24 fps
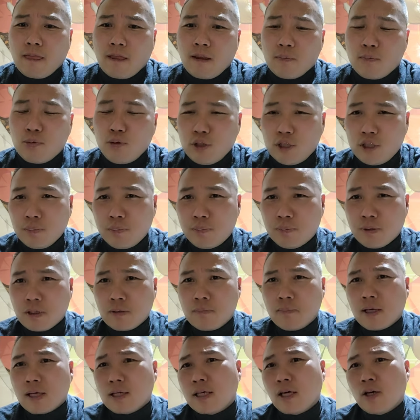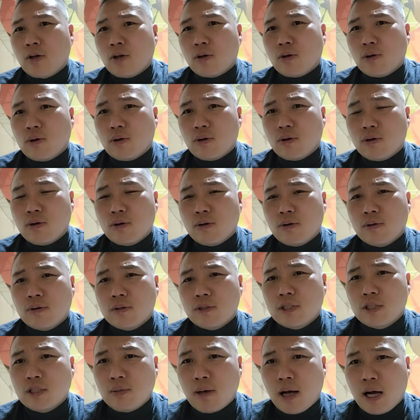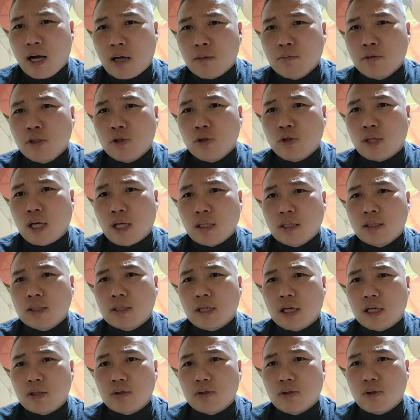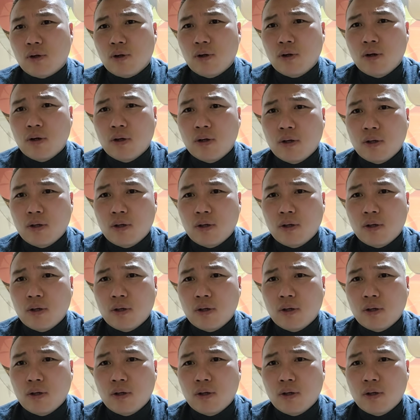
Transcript: 불치병이 몇 개요? 지금 항암 치료 다시 들어갔죠?